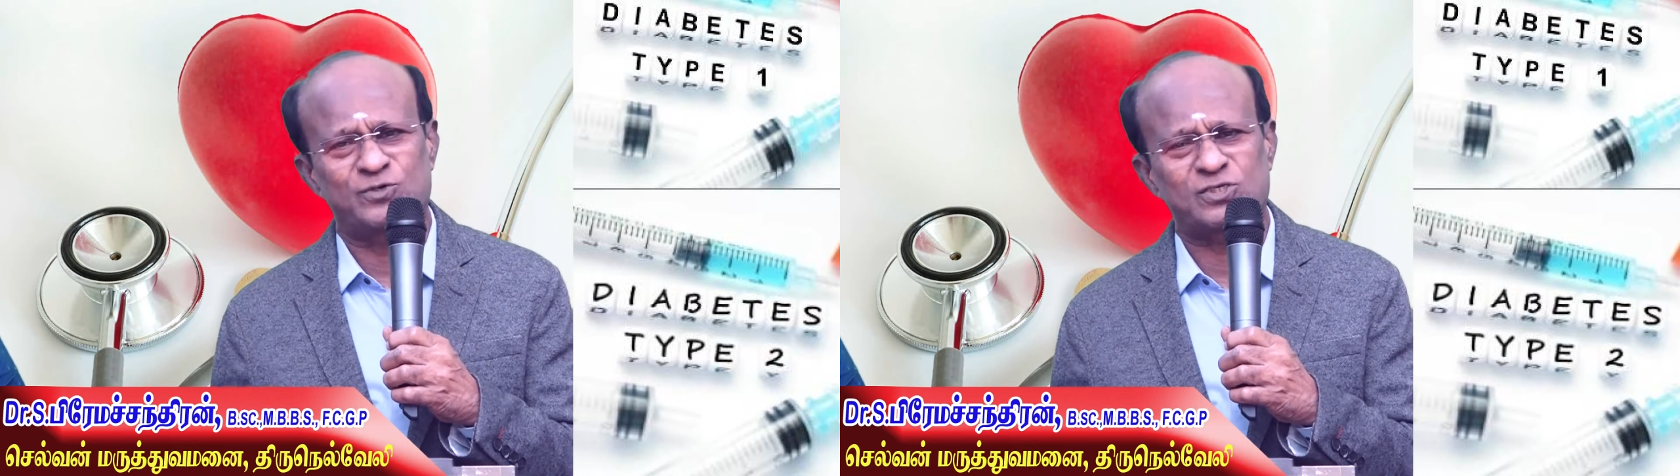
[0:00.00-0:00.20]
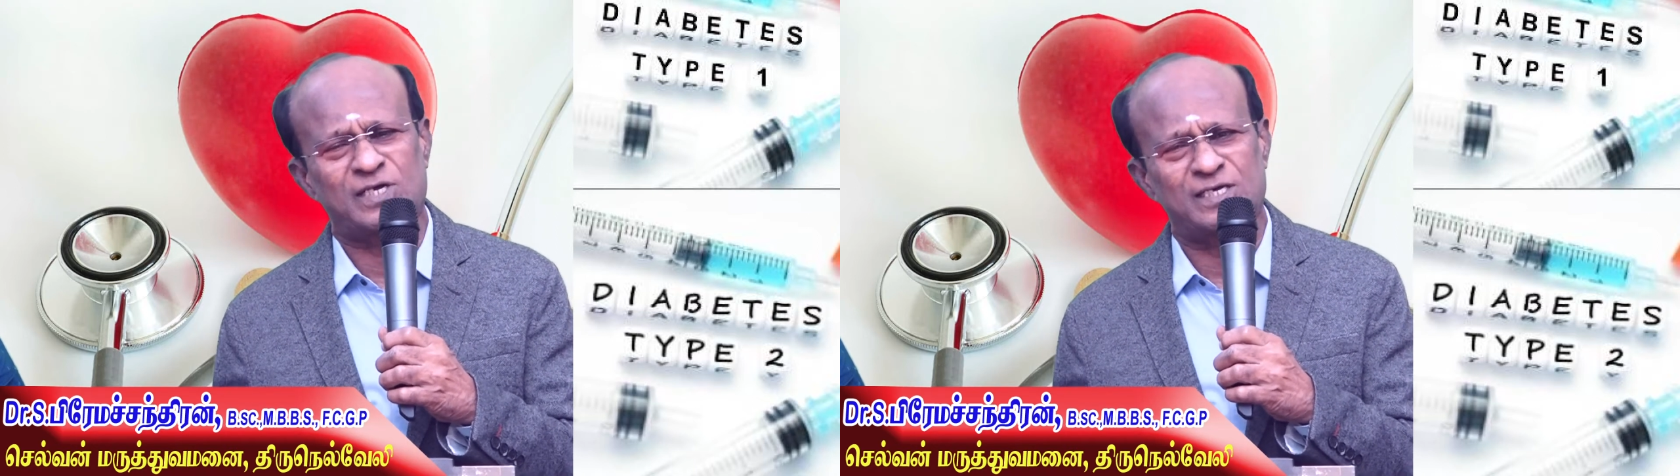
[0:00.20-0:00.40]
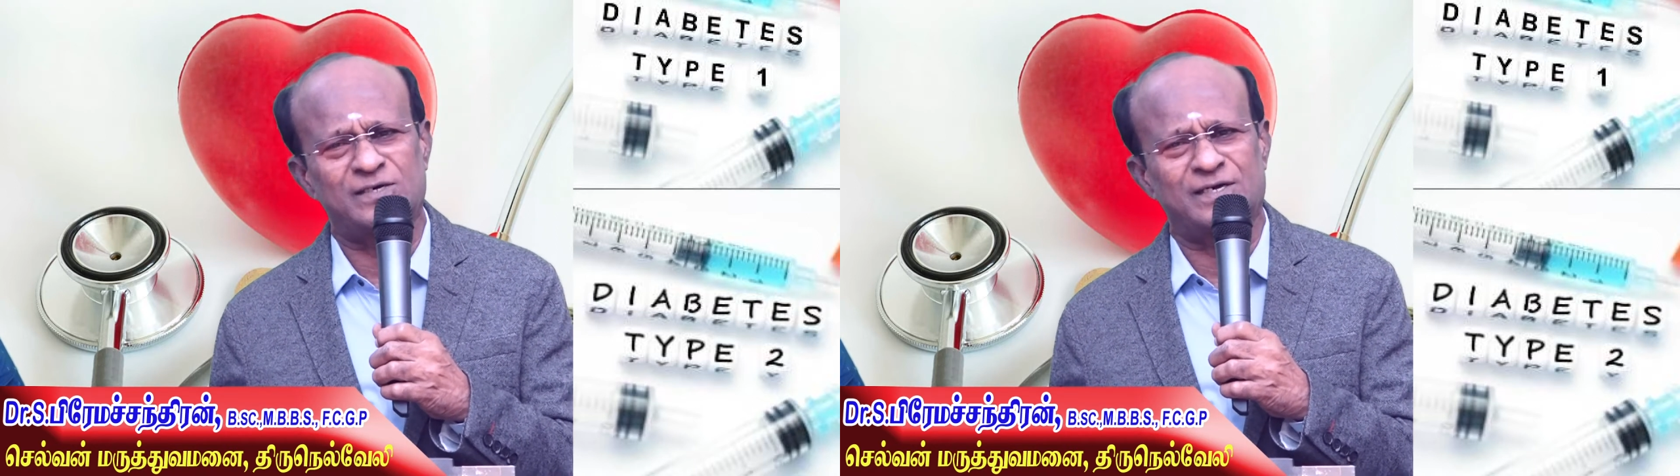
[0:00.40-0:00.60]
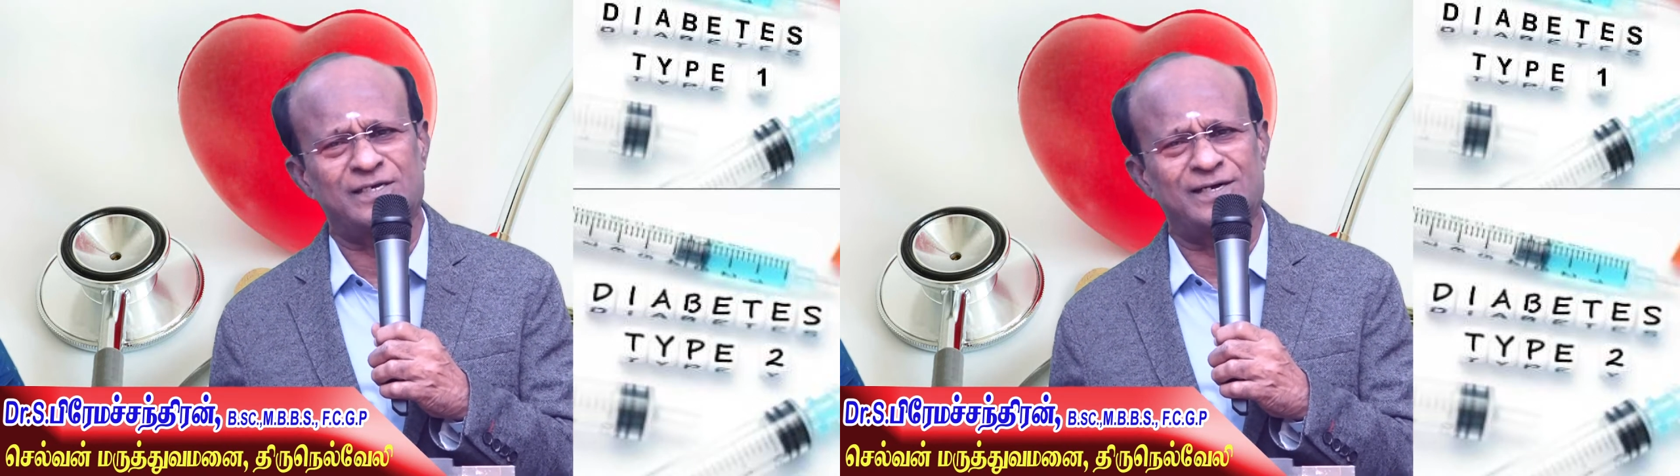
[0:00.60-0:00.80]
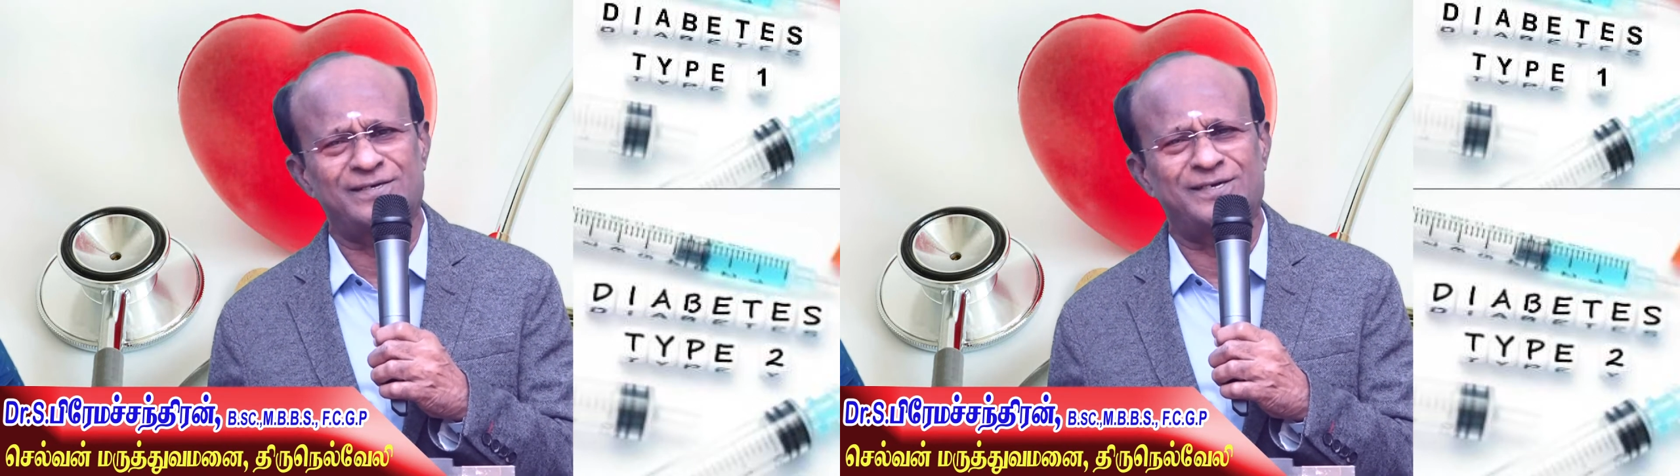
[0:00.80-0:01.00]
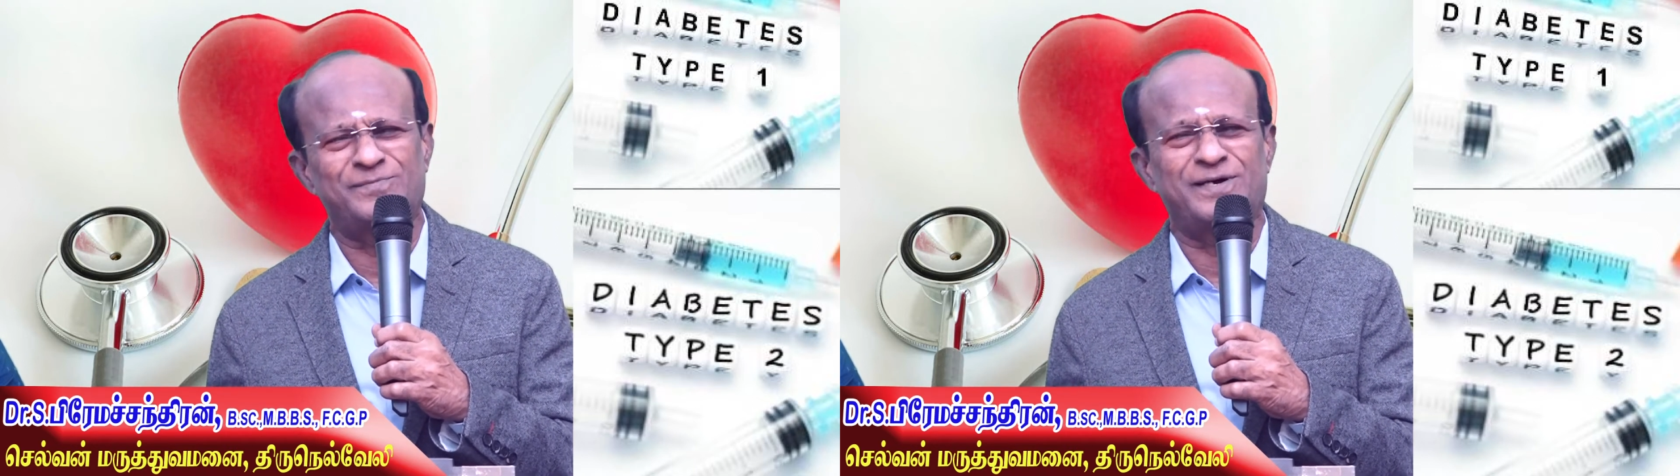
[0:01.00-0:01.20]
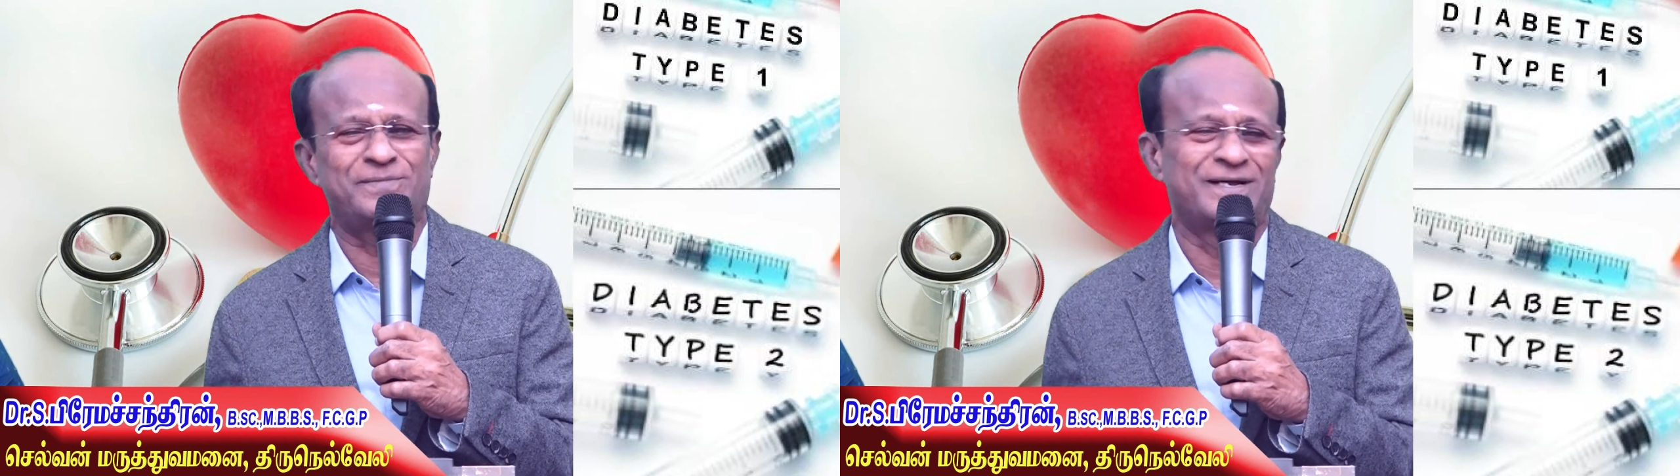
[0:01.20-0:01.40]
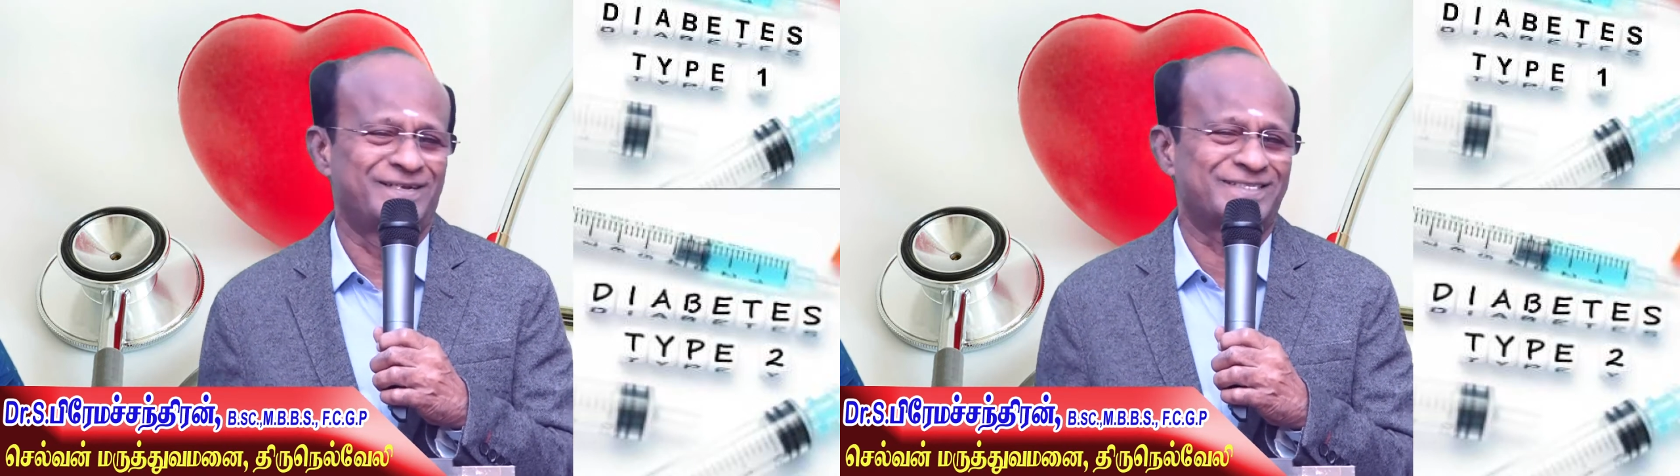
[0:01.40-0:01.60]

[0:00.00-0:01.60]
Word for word: பிடிச்சிக்கணும் ஐயோ ஐயோ ஐயோ அம்மா அம்மா